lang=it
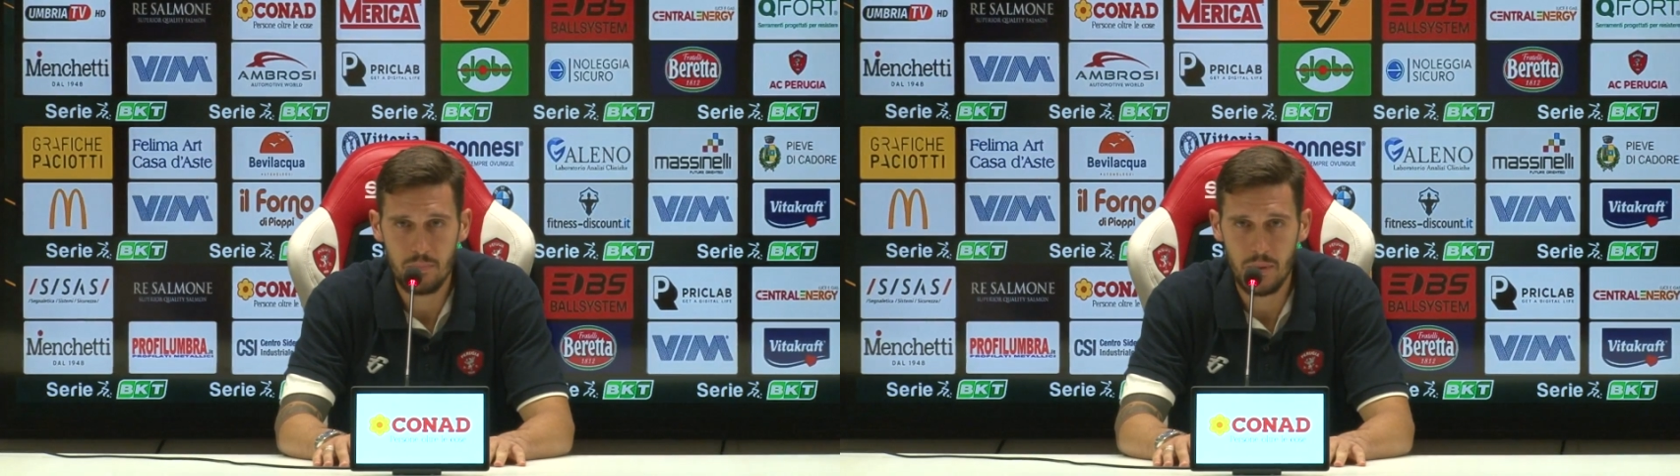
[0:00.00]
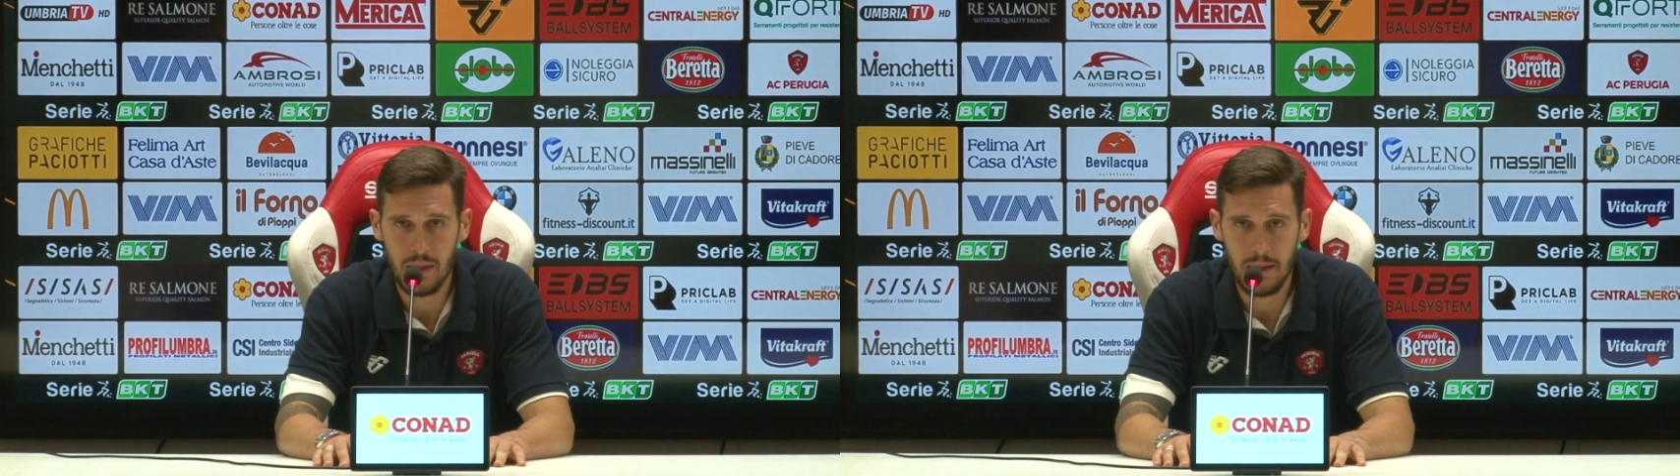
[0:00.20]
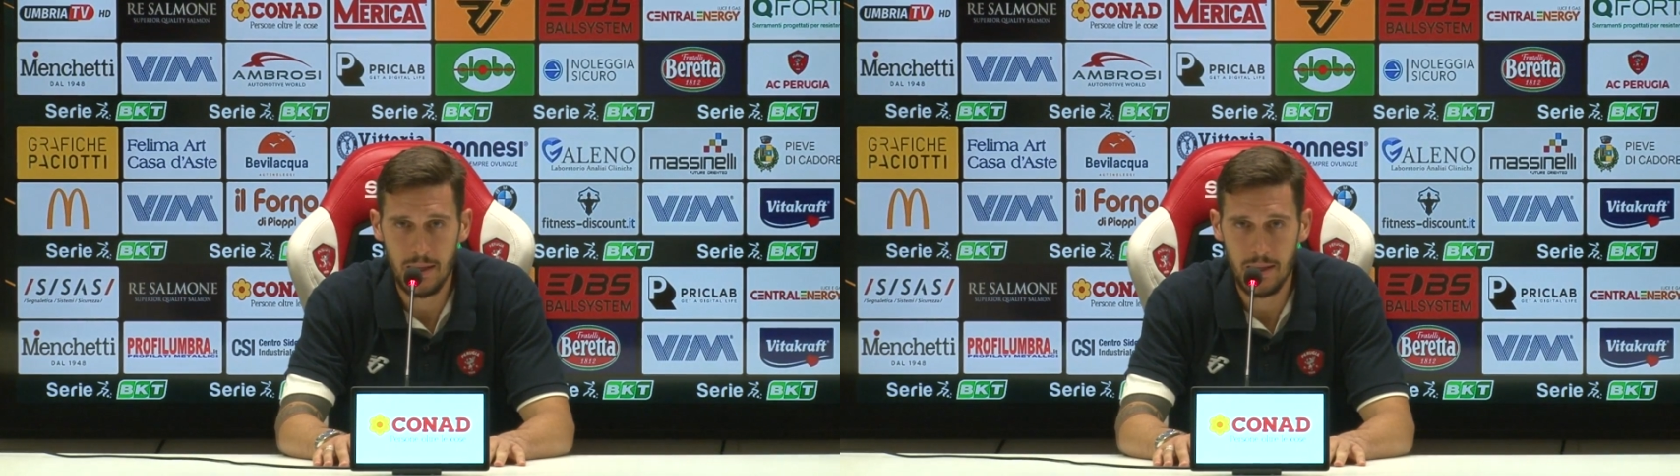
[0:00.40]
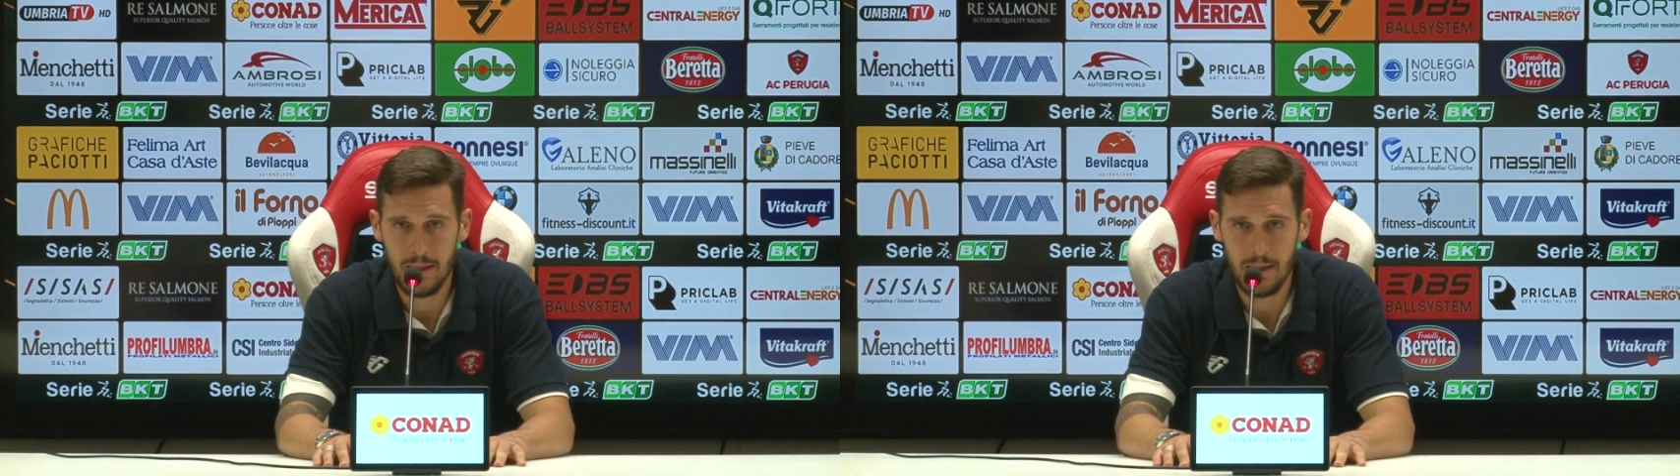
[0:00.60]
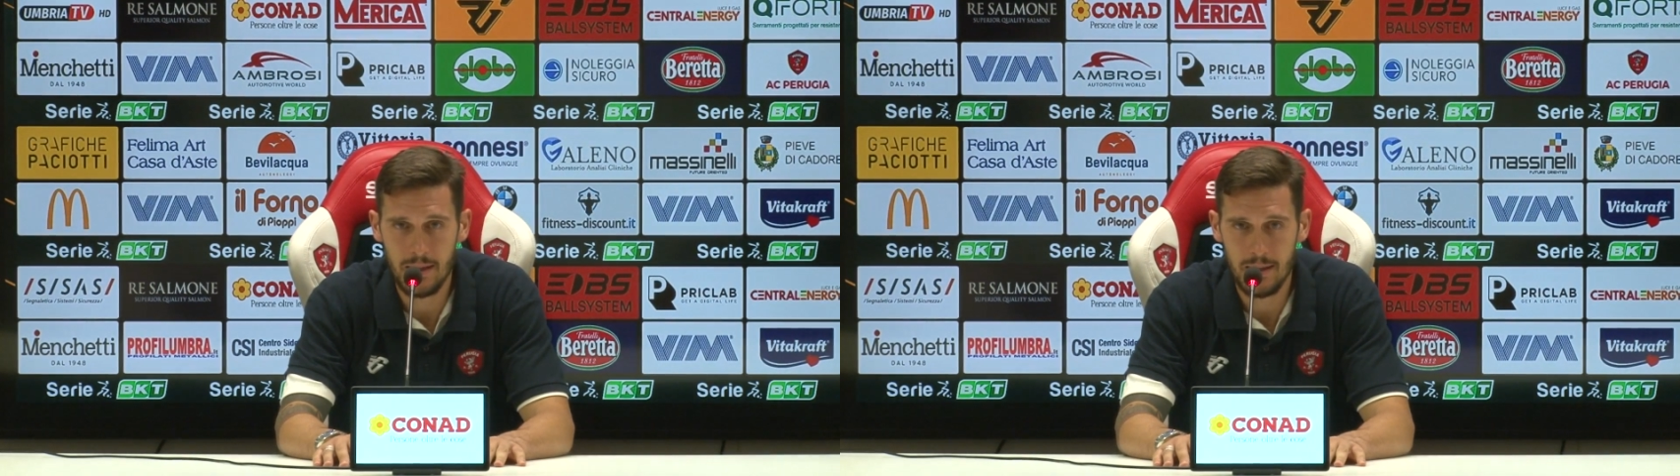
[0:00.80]

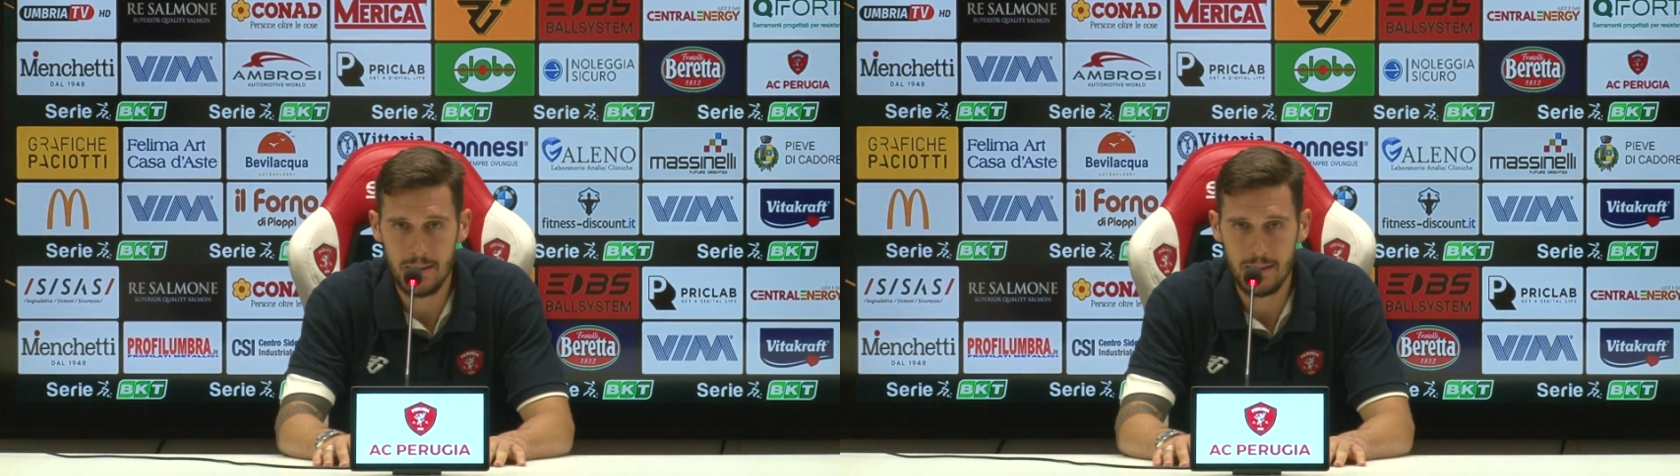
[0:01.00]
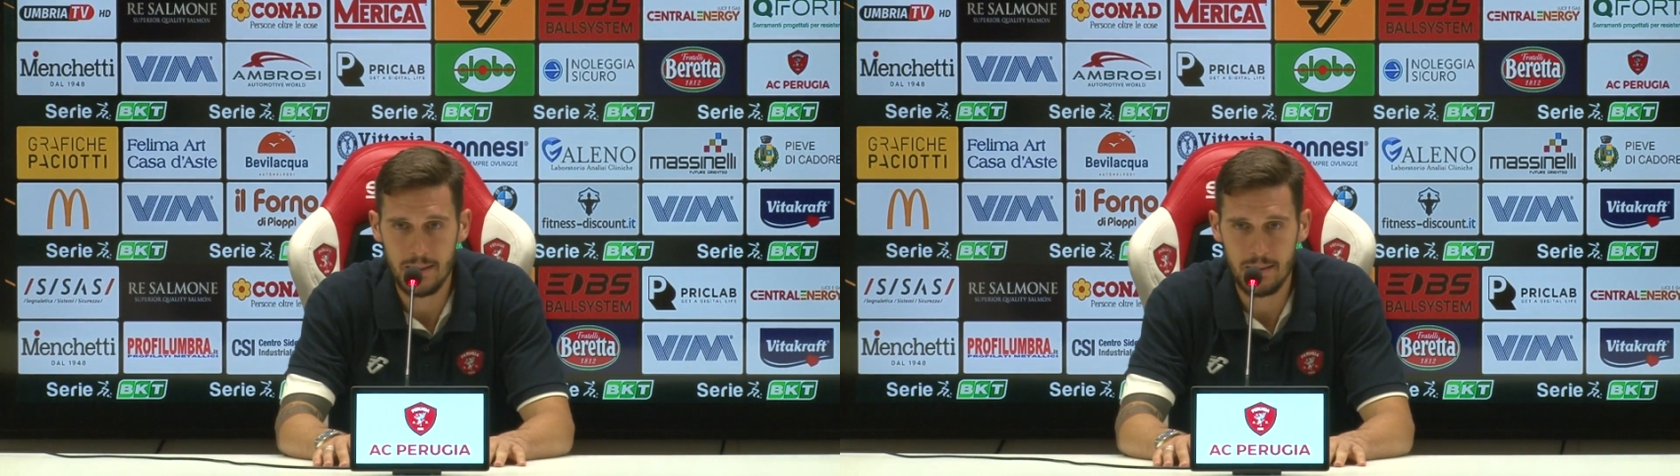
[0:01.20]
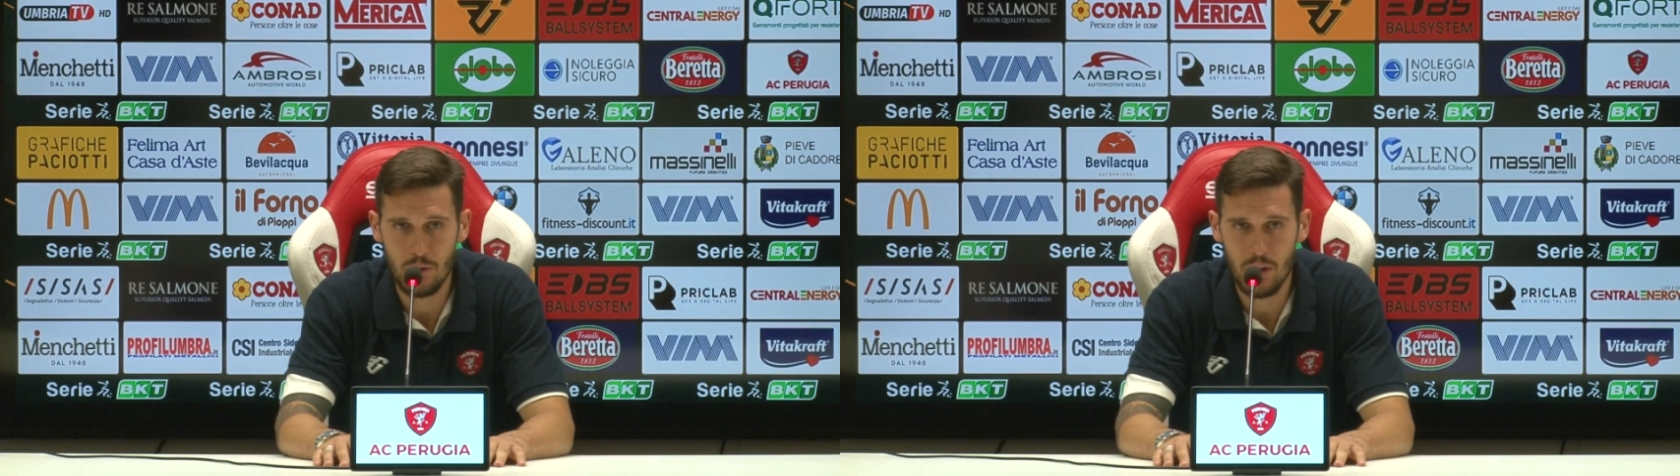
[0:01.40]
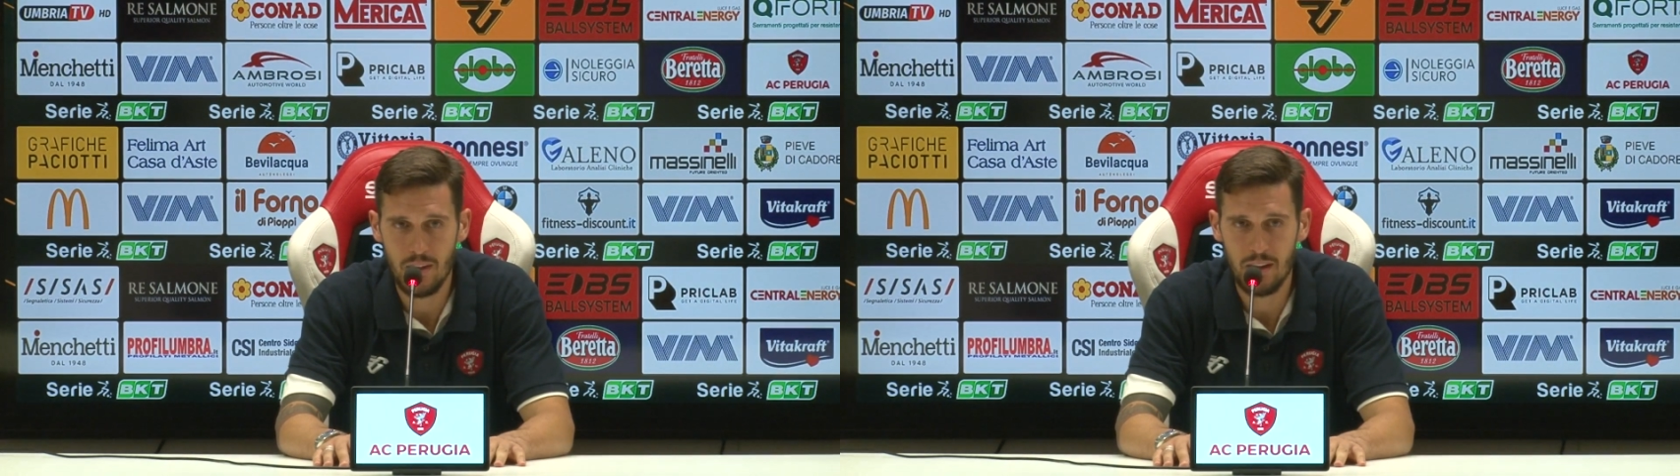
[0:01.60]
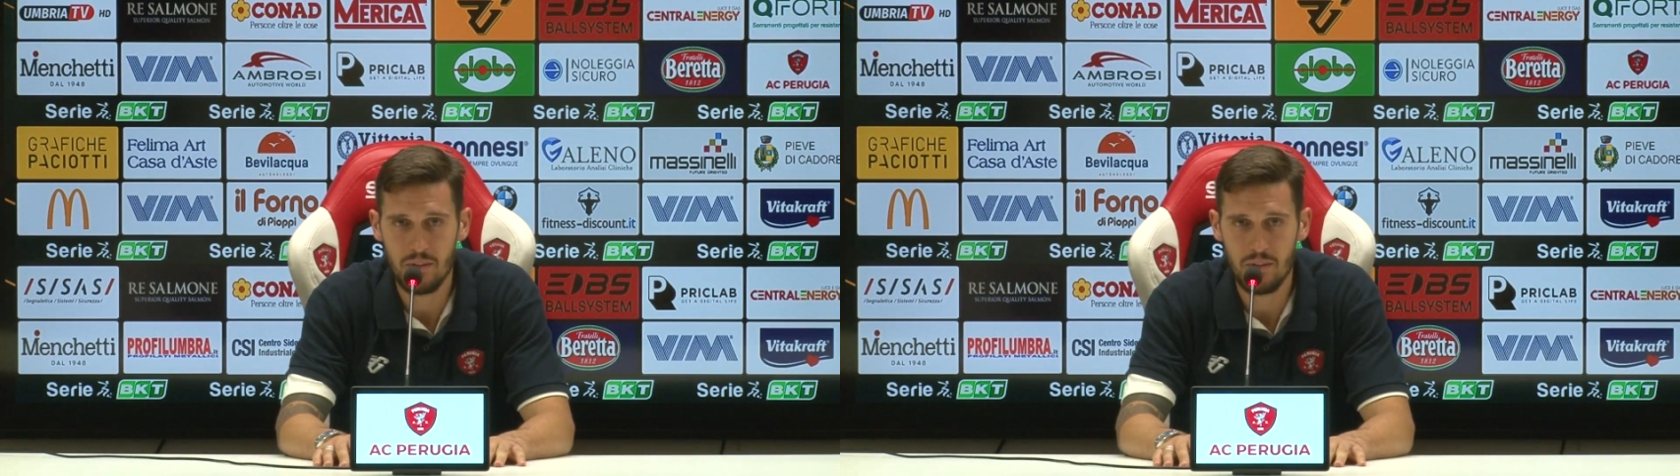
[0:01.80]
perché volevamo